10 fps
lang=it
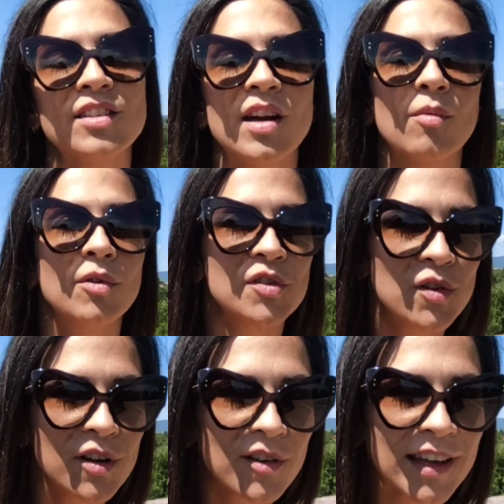Ciao,
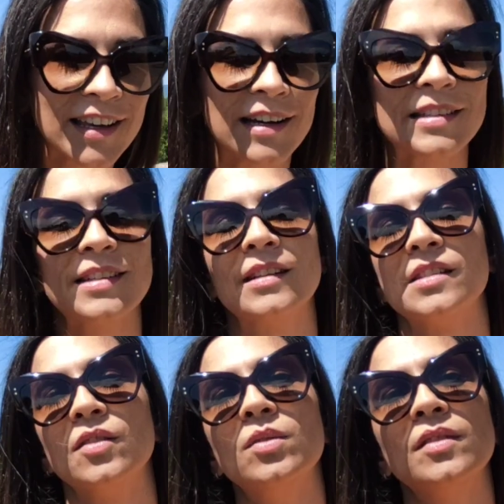buongiorno e grazie
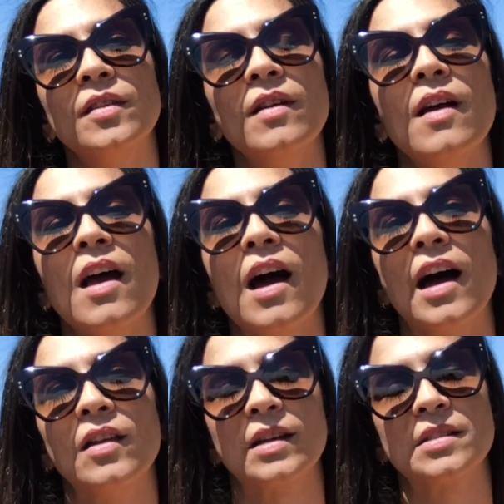innanzitutto.
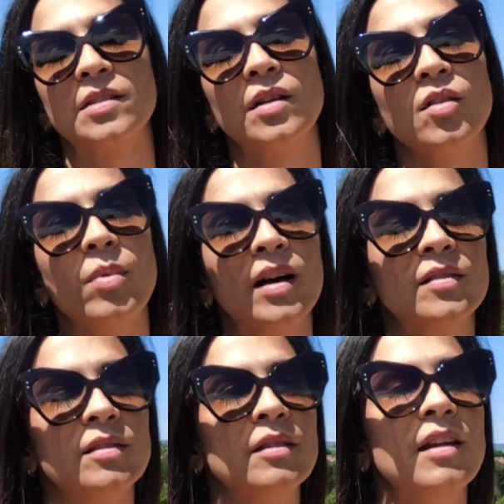Allora, Strong
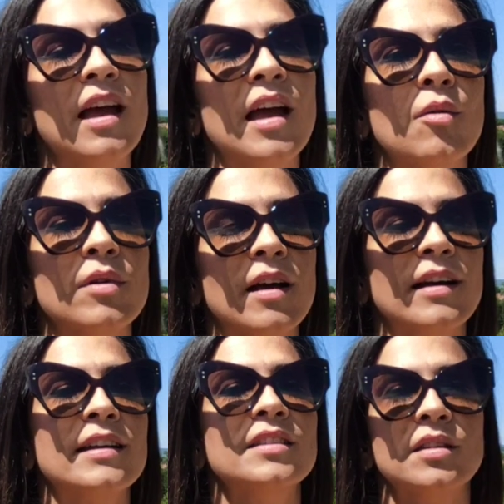Battle è una
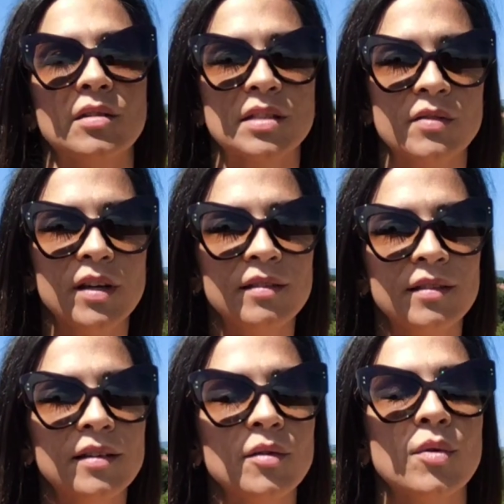gara di
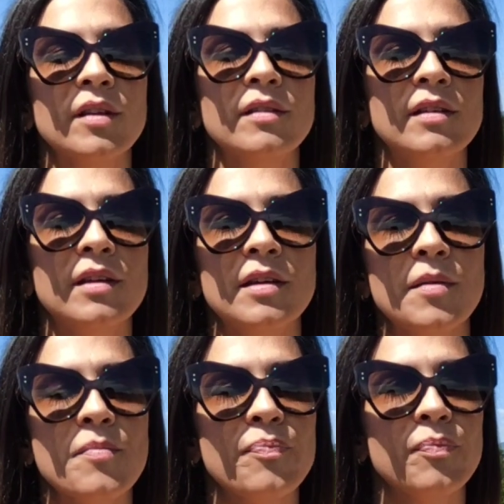CrossFit,
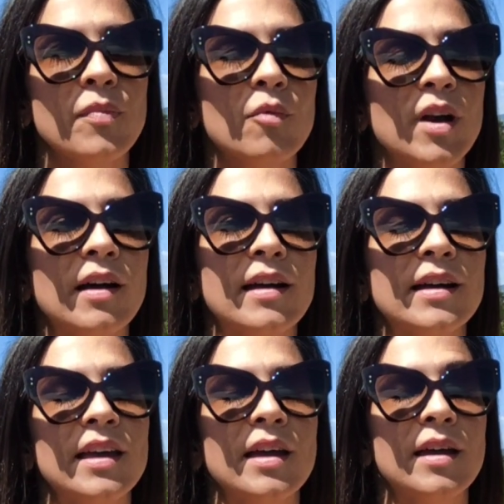quindi mm, una
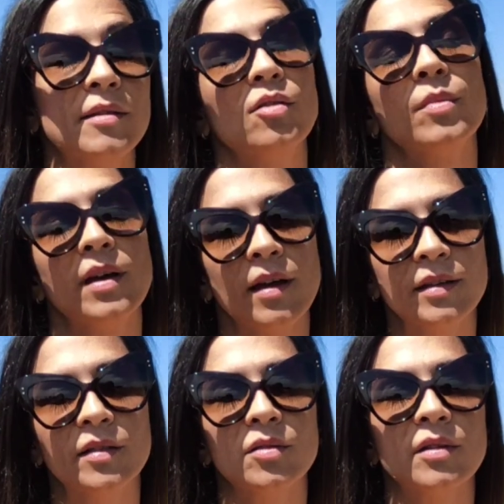gara che, come
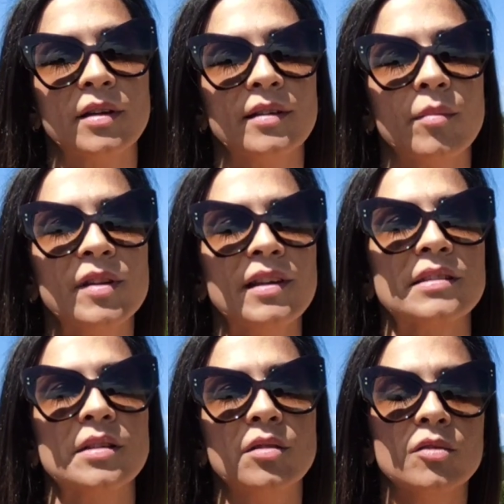hai detto correttamente,
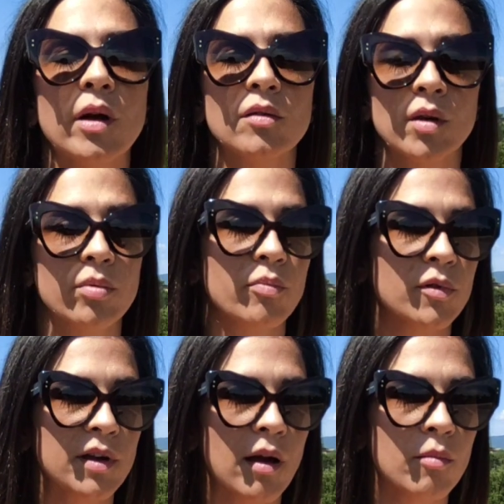è il secondo anno che
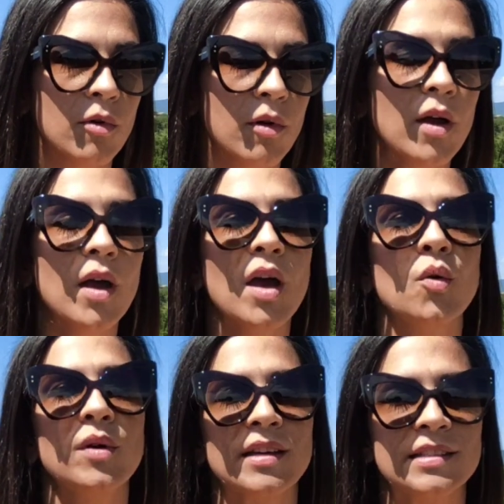proponiamo
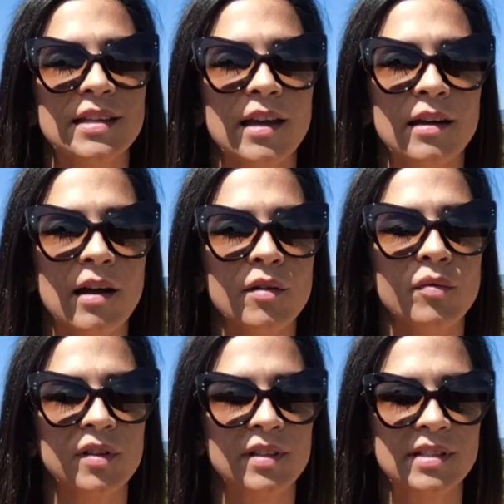qui a Siena,
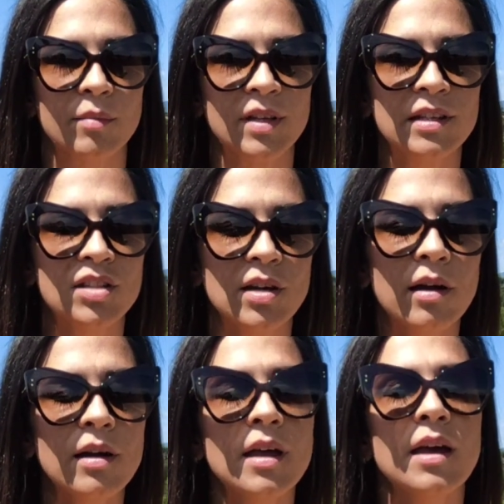in Fortezza
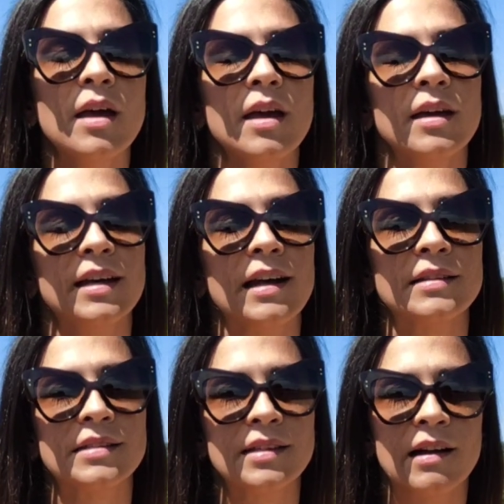Medicea.
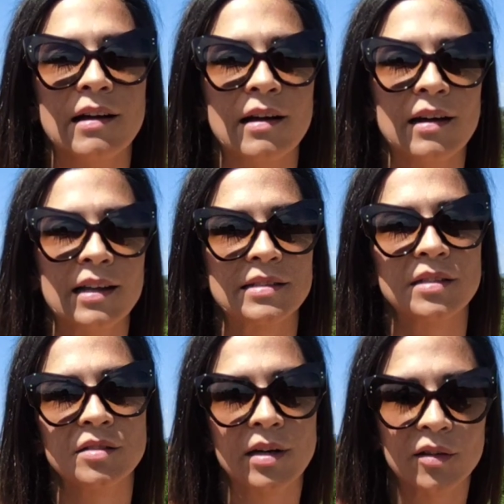Grazie
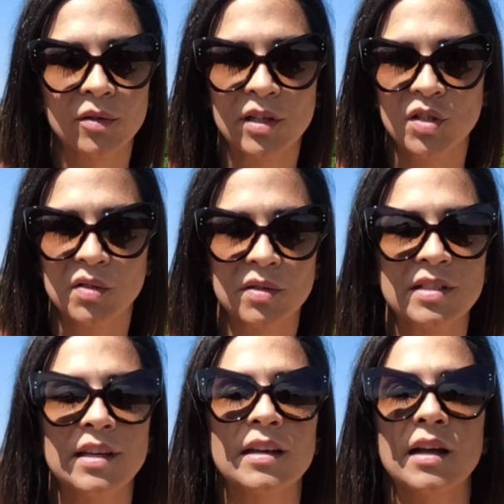all'assessorato che ci
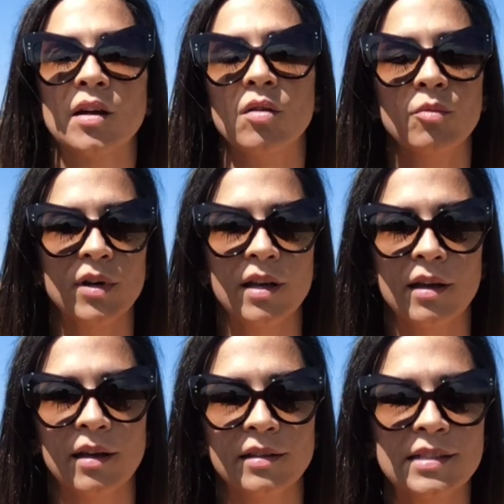sostiene al
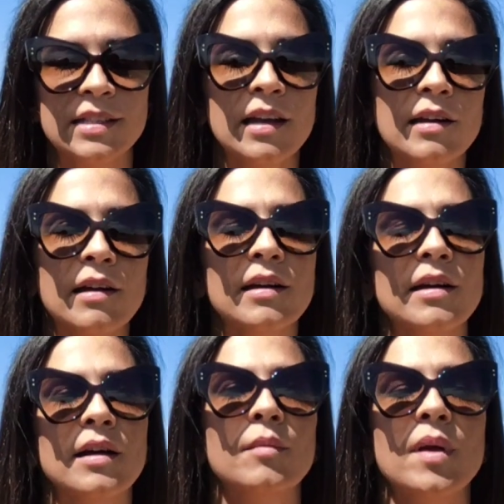Comune di Siena
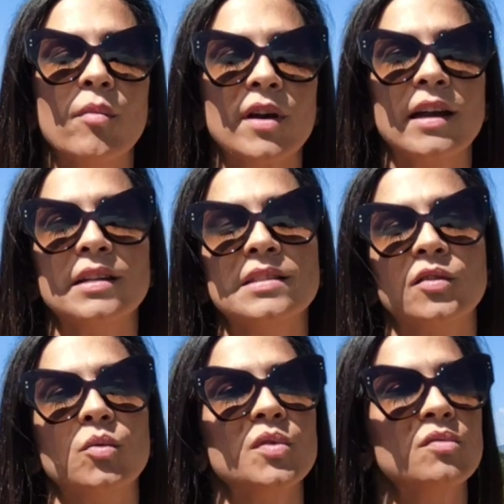abbiamo
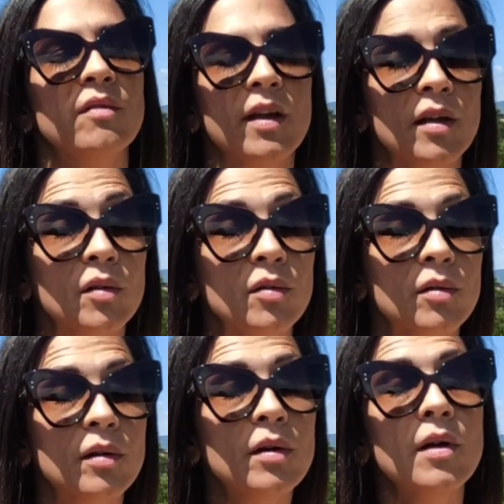organizzato questo
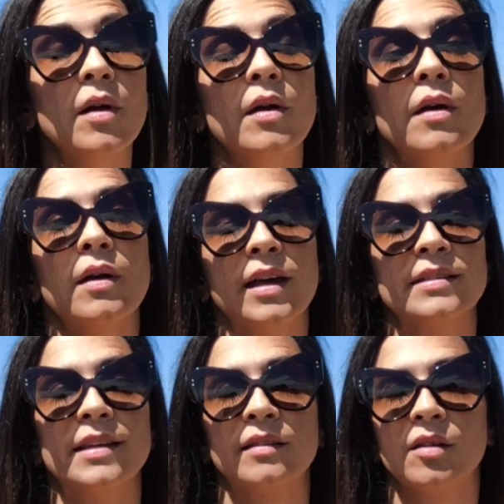evento
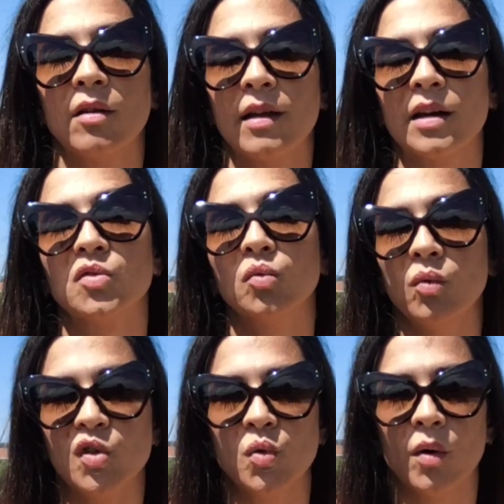che si articolerà su
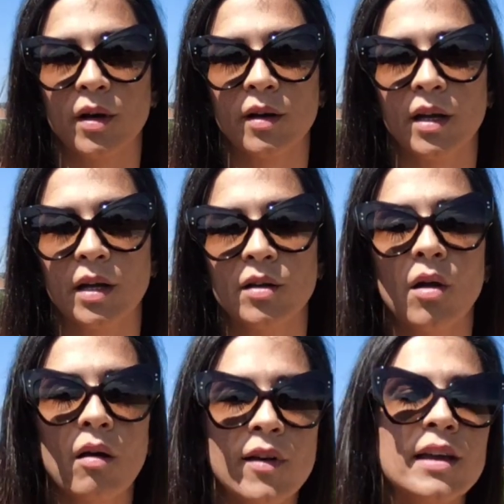due giorni, il
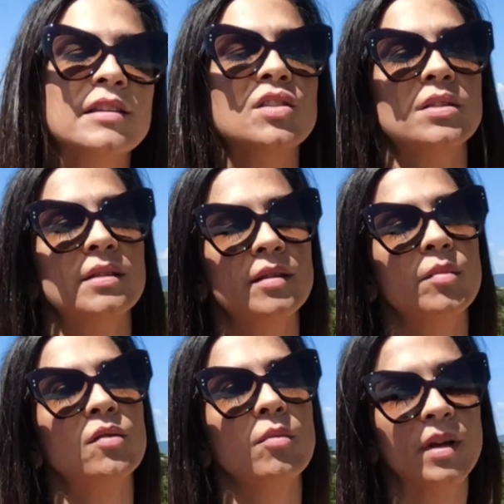9 e 10
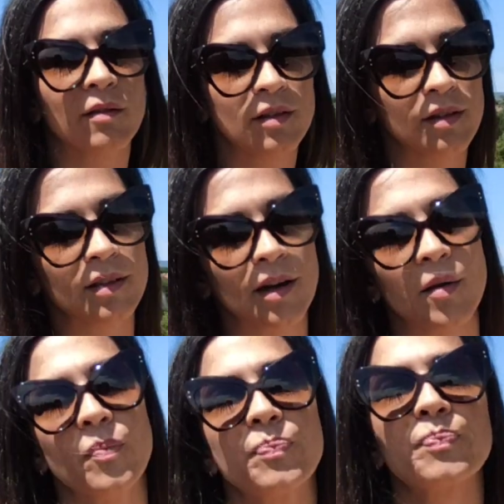settembre 2023.